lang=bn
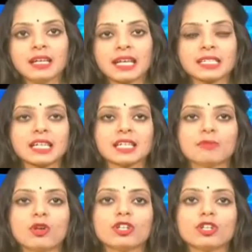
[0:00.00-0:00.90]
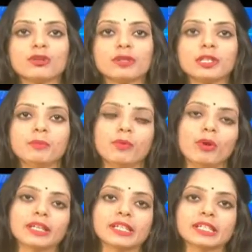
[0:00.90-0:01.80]
রাজশাহী মহানগরীর
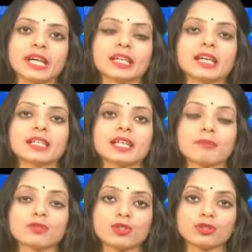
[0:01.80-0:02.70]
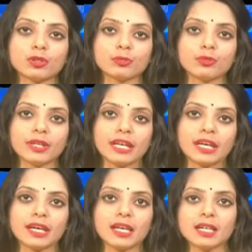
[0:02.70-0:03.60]
বোয়ালিয়া থানার রামচন্দ্রপুর
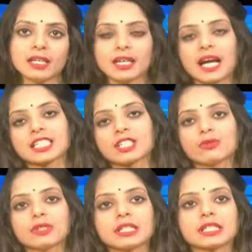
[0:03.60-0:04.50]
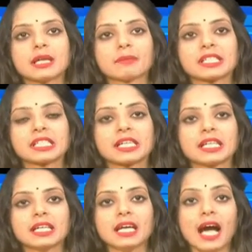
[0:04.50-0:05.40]
এলাকার নাজিরুল ইসলামের
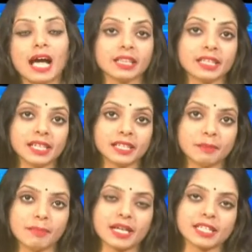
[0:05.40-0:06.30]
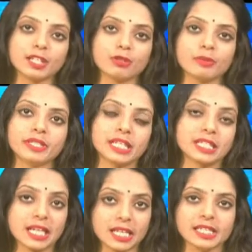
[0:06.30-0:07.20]
ছেলে আলরিয়াদের বাড়িতে
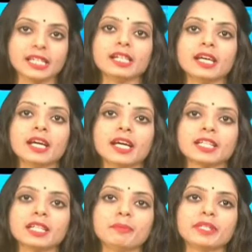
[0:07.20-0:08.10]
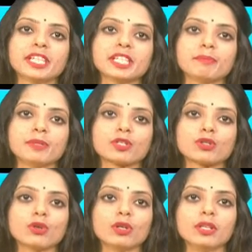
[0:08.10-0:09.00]
অভিযান চালিয়ে একটি বিদেশি
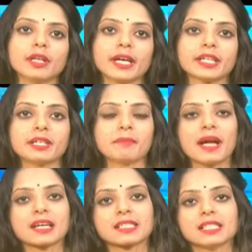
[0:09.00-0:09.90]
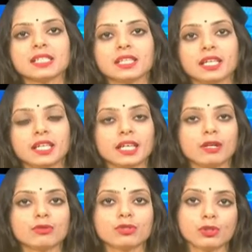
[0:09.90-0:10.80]
পিস্তল একটি ম্যাগজিন তিন
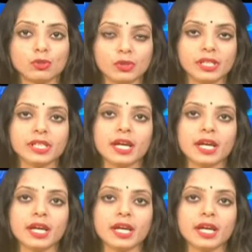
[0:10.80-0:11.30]
রাউন্ড গুলি